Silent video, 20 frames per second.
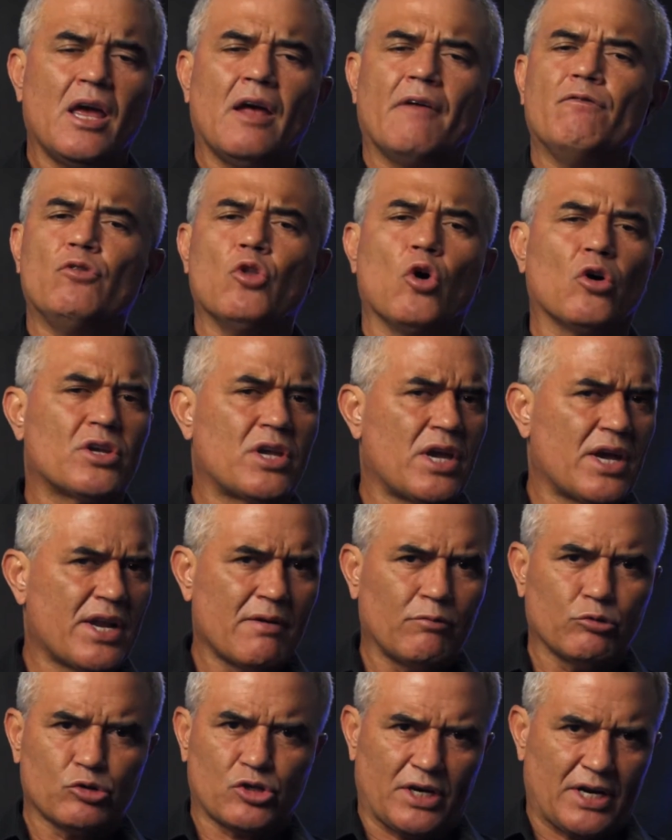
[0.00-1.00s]
No quiere
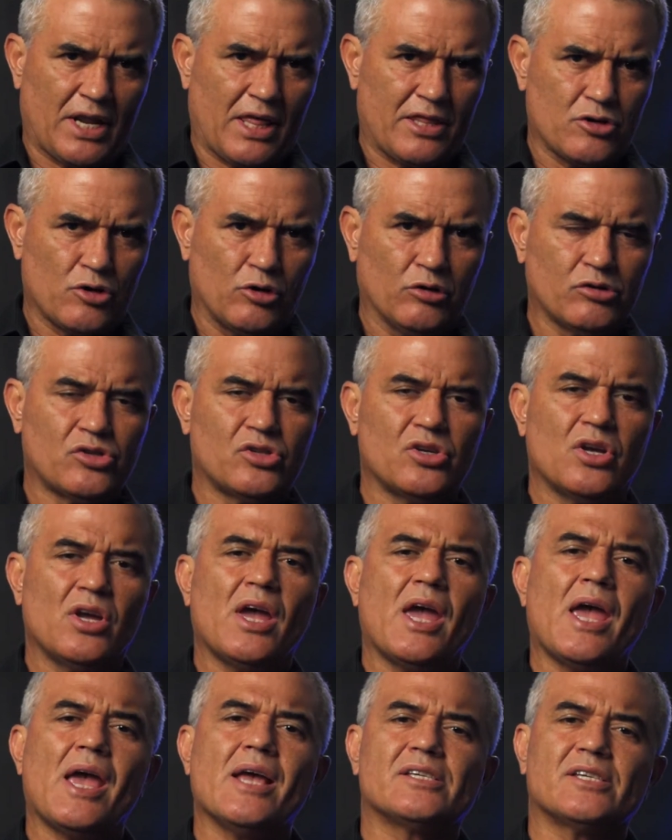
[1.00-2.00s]
buscar a Dios,
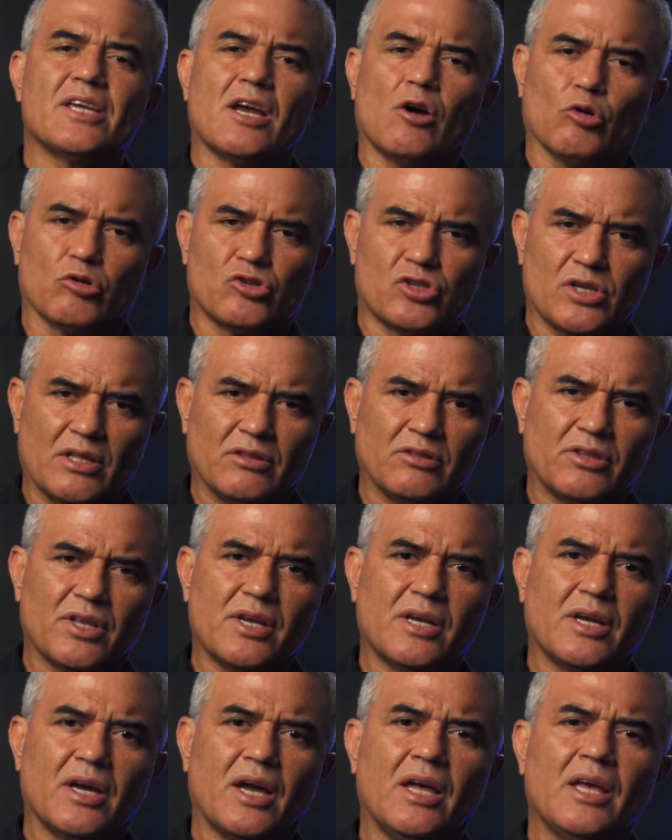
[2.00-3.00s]
es
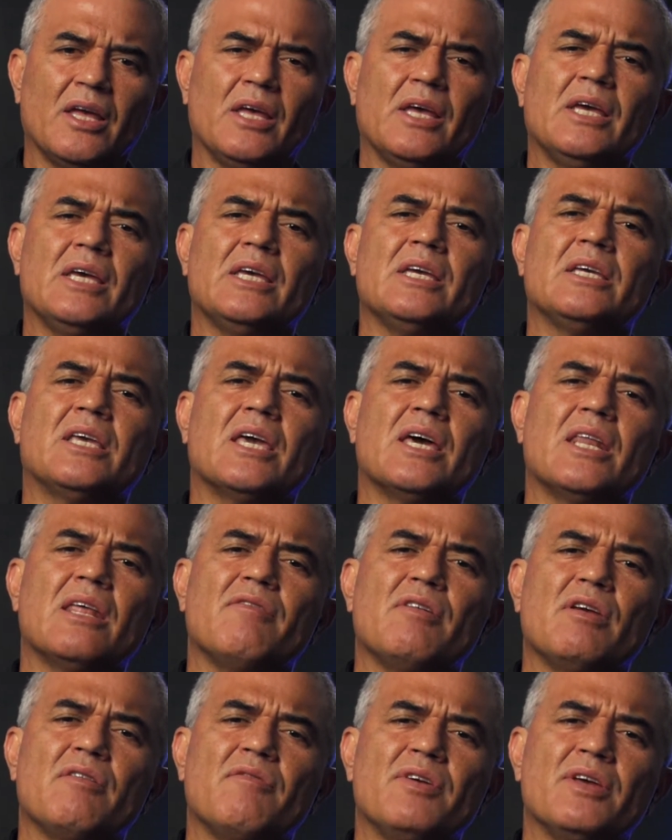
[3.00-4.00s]
egocéntrica y quiere
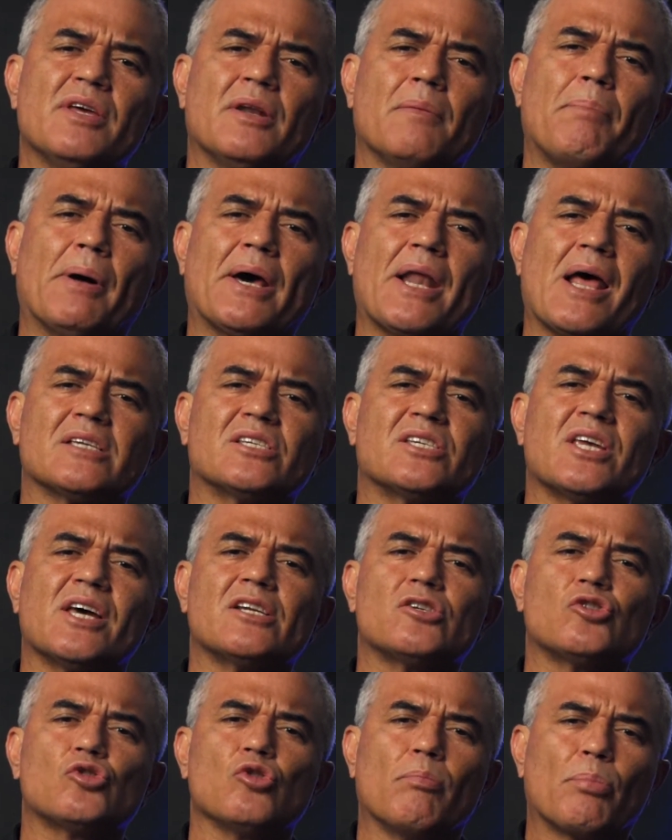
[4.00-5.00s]
vivir para
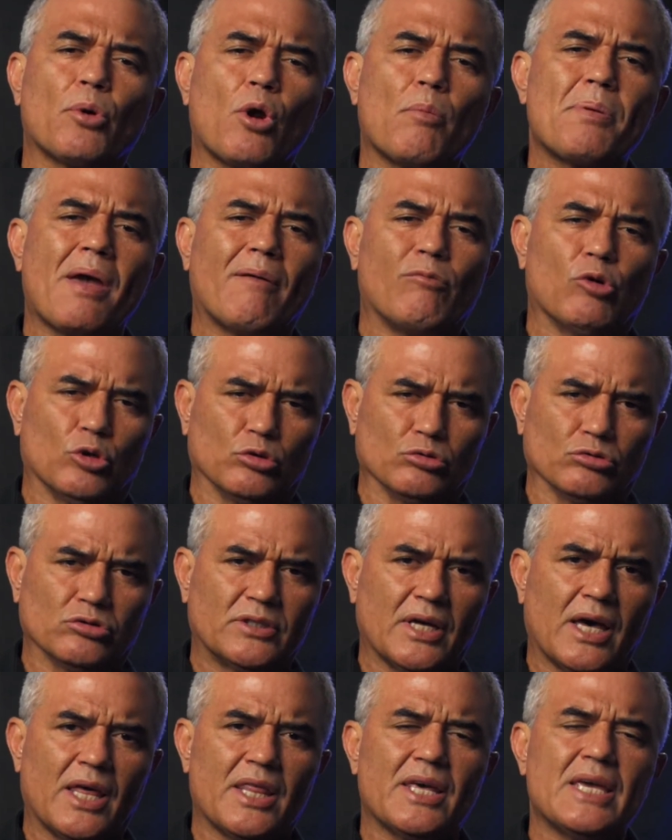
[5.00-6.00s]
hacer su propia
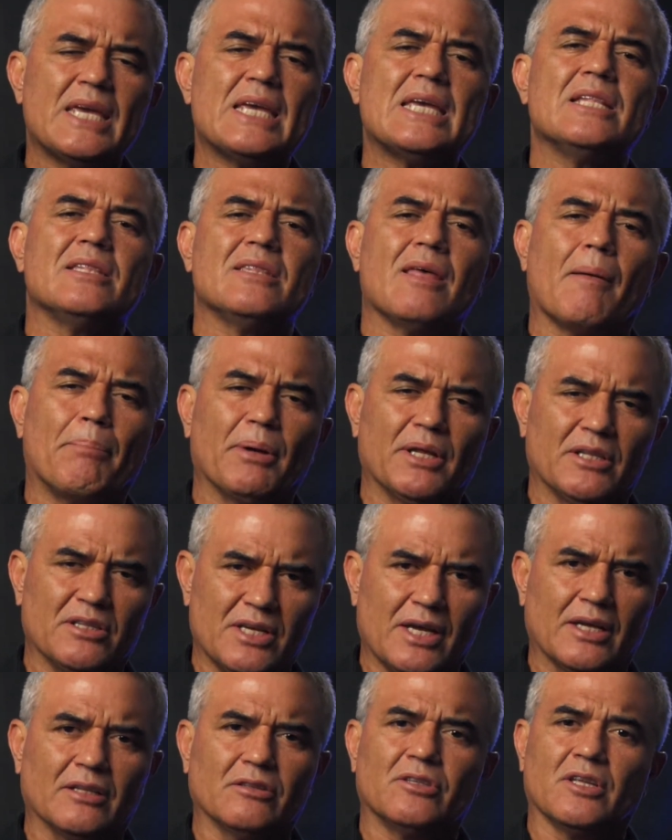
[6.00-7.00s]
voluntad
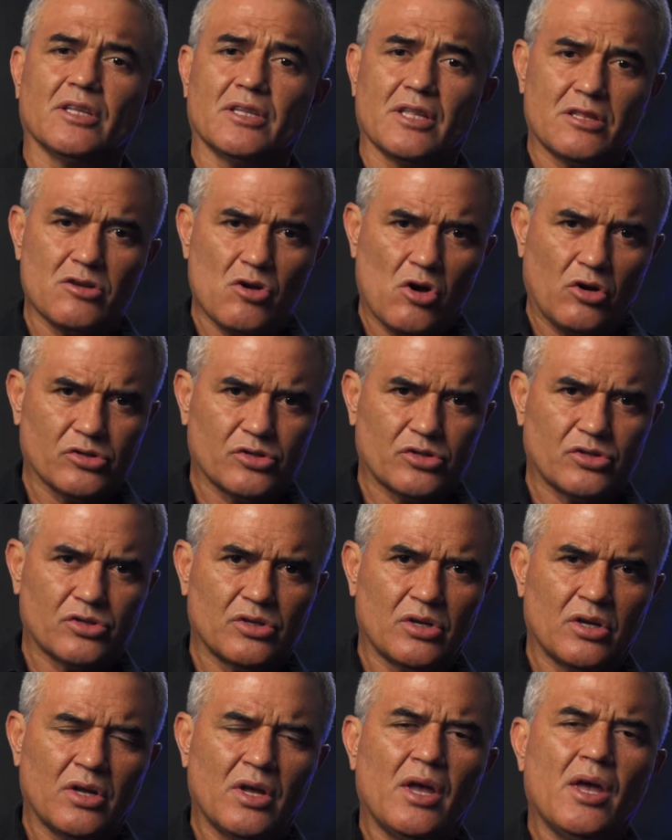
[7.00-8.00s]
independiente de
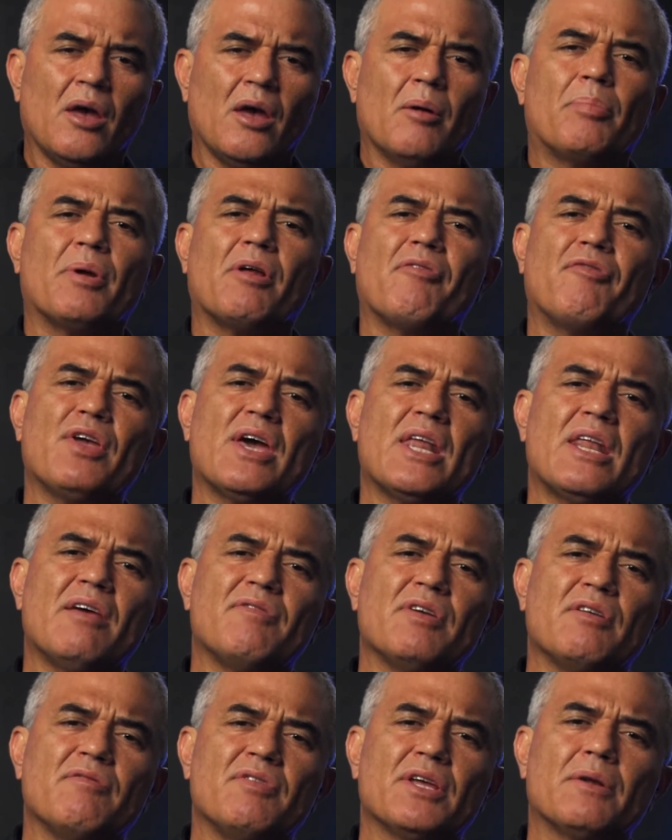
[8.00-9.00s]
Dios. Prefiere
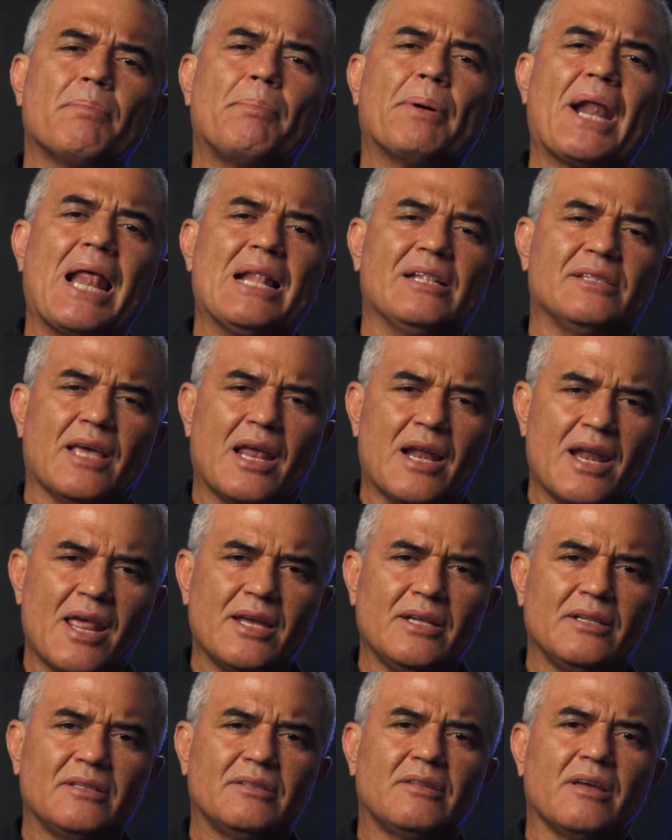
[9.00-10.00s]
vivir para el
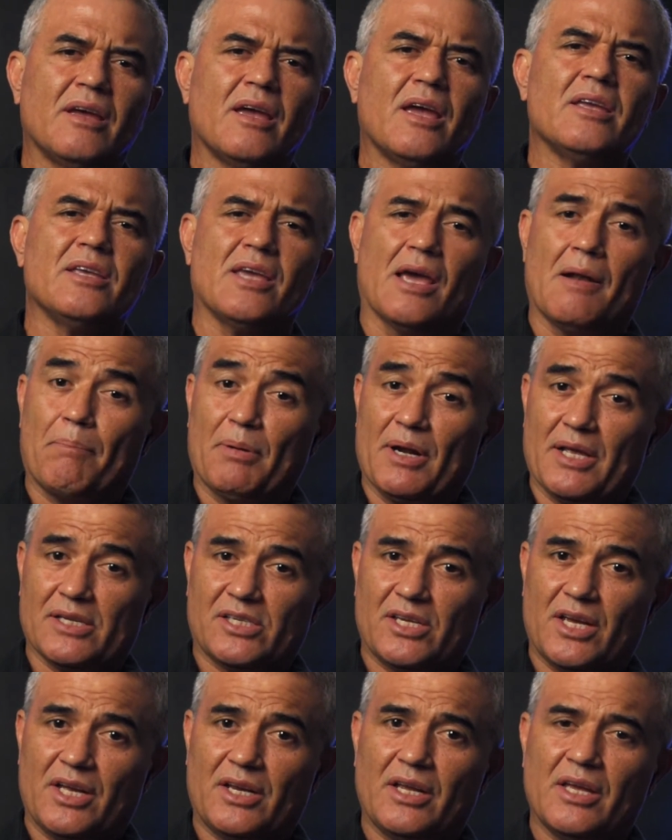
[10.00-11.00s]
deleite y el
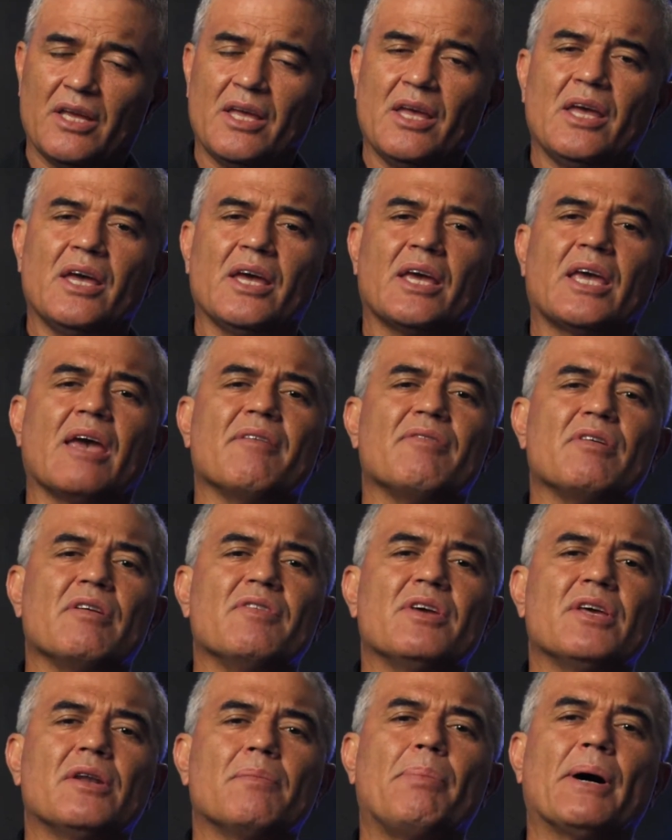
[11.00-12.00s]
placer que
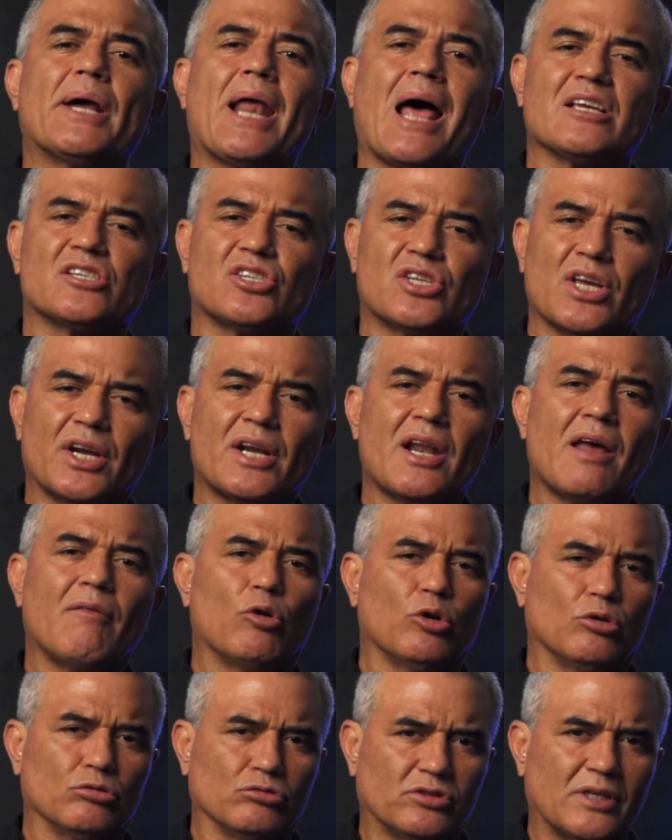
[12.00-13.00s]
vivir para hacer la
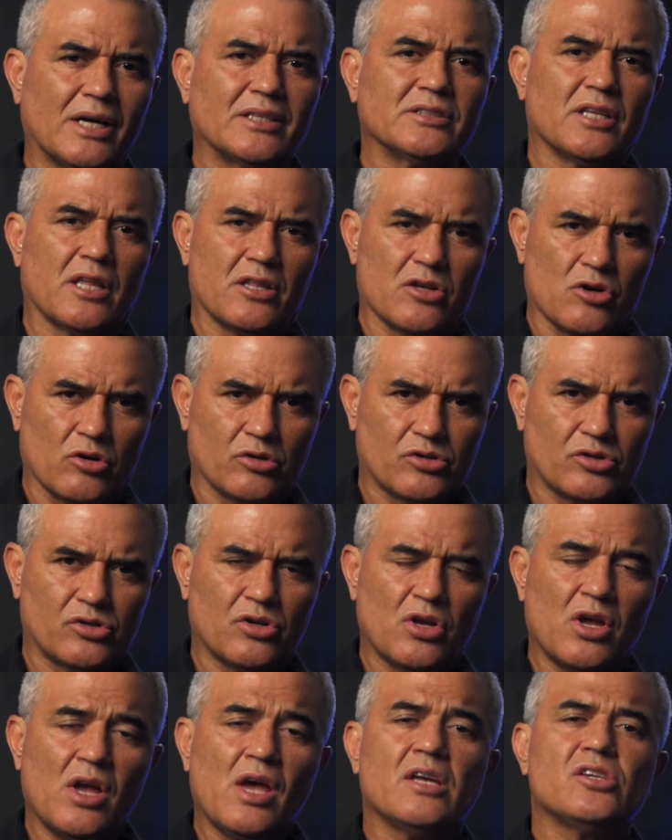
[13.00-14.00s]
voluntad de Dios.